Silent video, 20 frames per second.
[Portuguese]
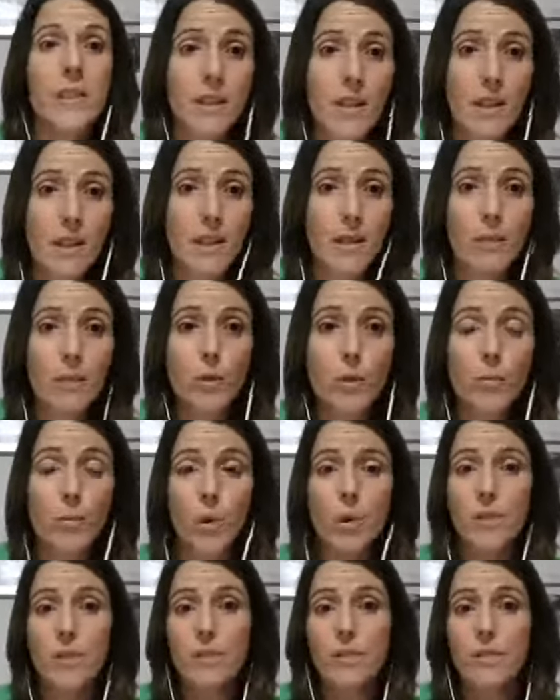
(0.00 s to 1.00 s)
nada, eu não
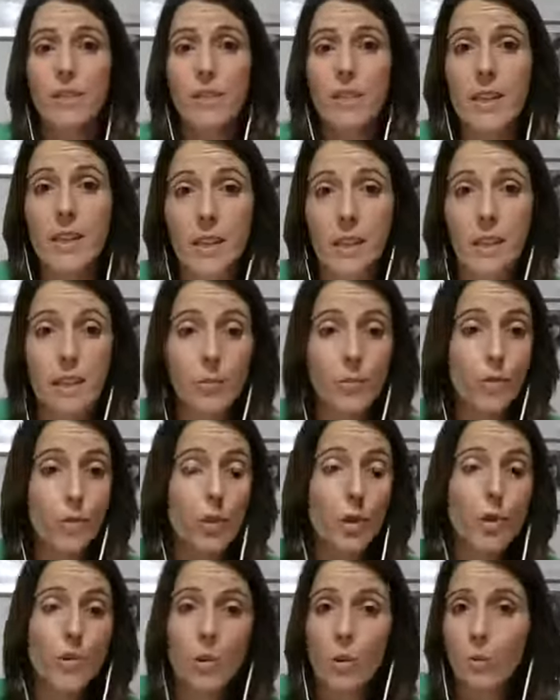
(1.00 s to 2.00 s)
posso fazer nada porque
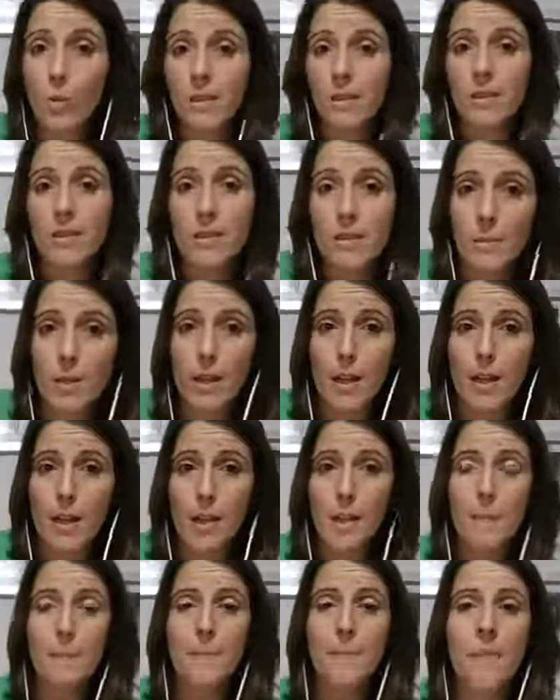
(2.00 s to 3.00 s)
eu não posso ir trabalhar.
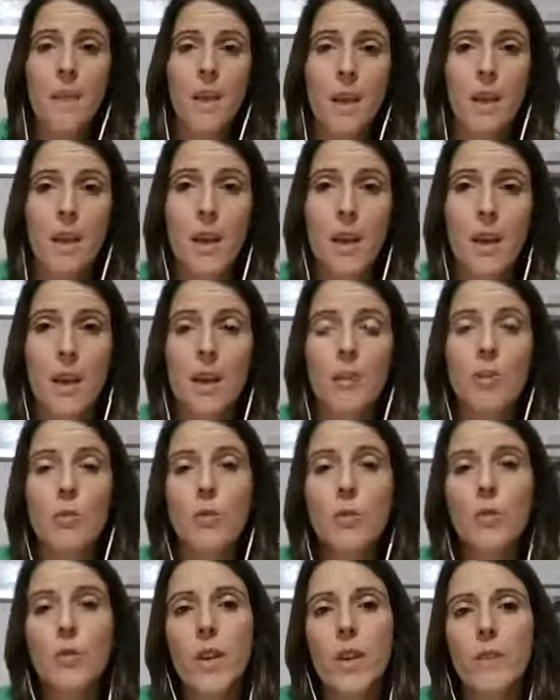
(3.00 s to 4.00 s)
Então,
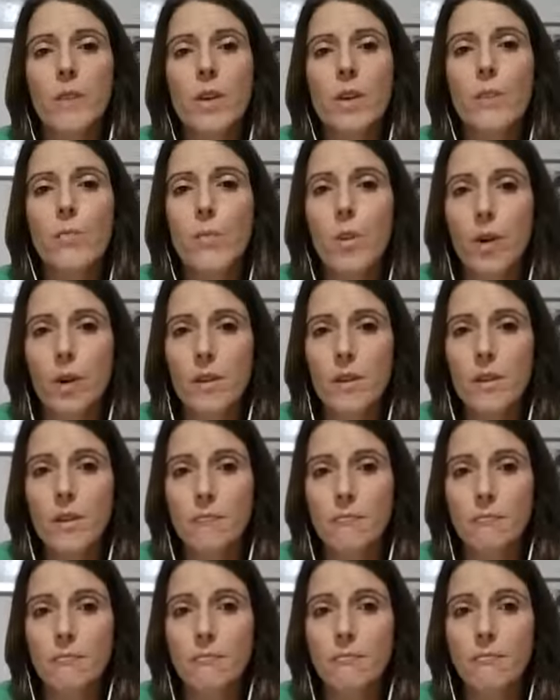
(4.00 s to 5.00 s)
mas o que é que te incomoda?
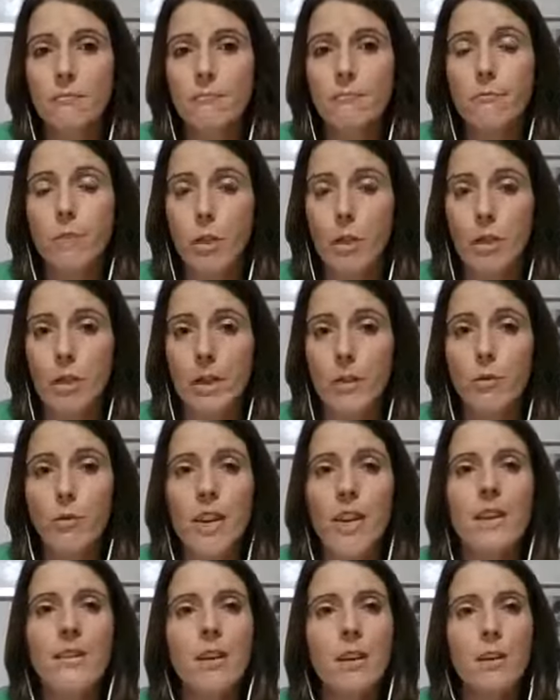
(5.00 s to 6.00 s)
Ok, o que
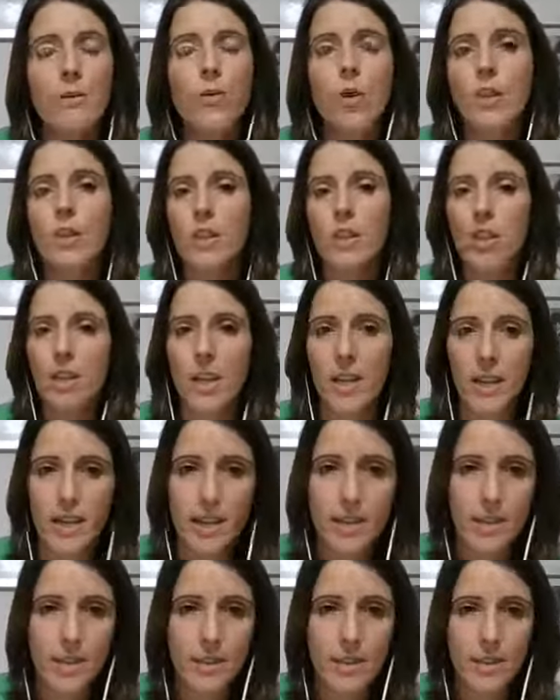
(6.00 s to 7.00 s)
é que te incomoda de estar em
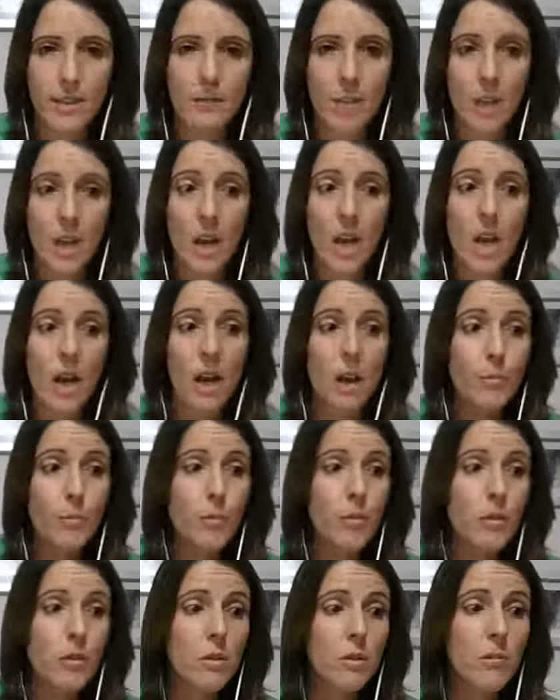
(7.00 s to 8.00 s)
casa? Ah,
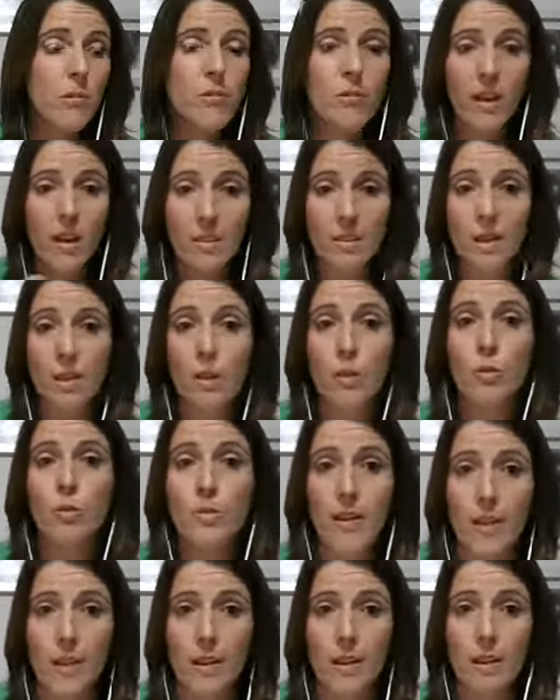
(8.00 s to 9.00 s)
porque me falta a
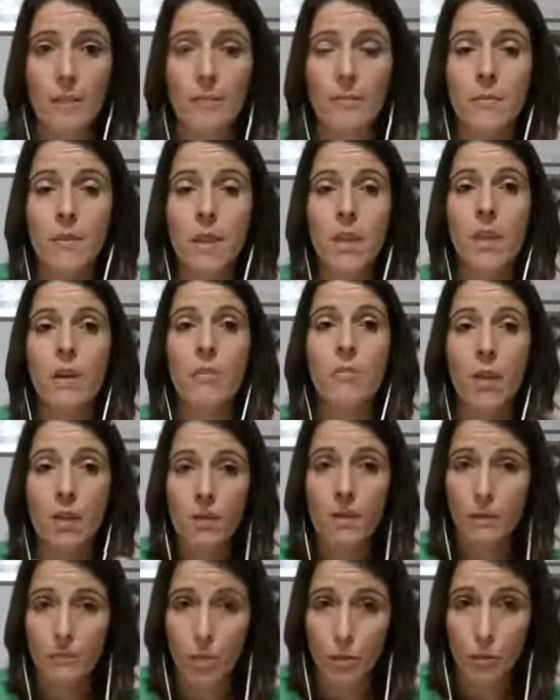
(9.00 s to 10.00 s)
rotina.
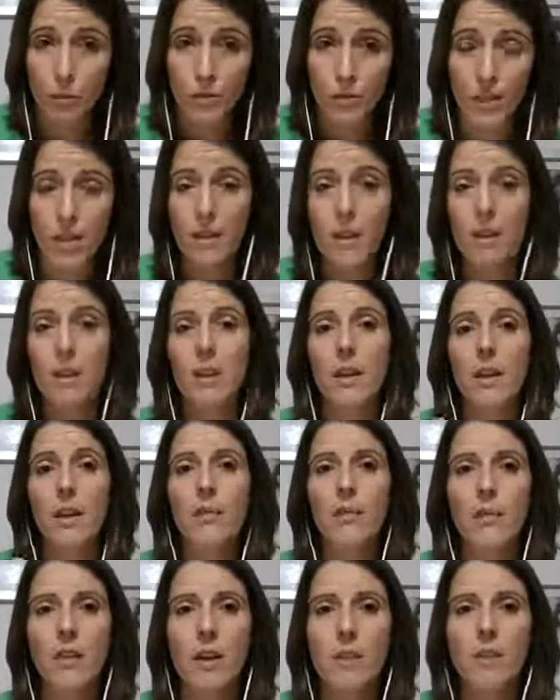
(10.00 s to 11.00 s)
Falta-me a rotina e
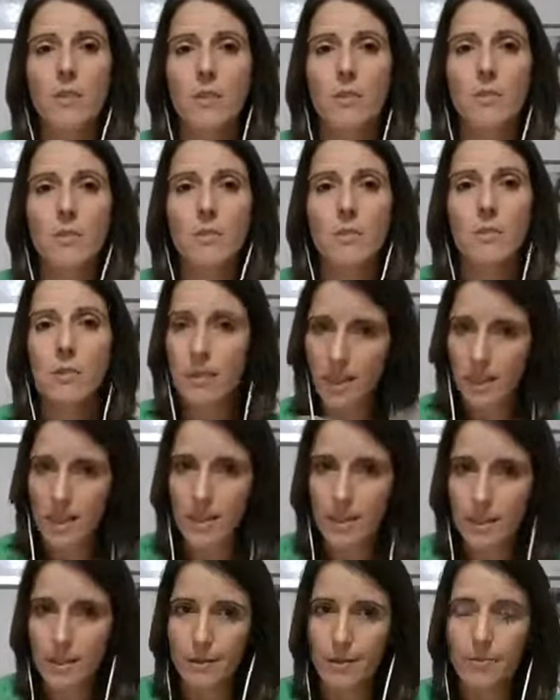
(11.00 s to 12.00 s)
falta-me
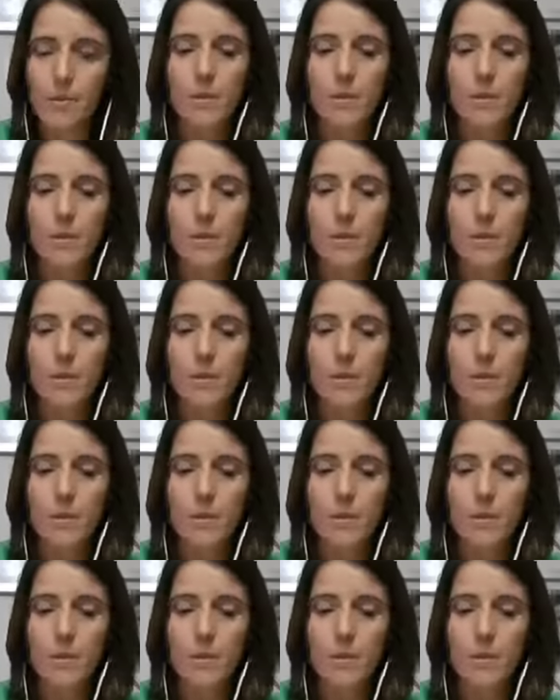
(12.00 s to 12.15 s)
sair.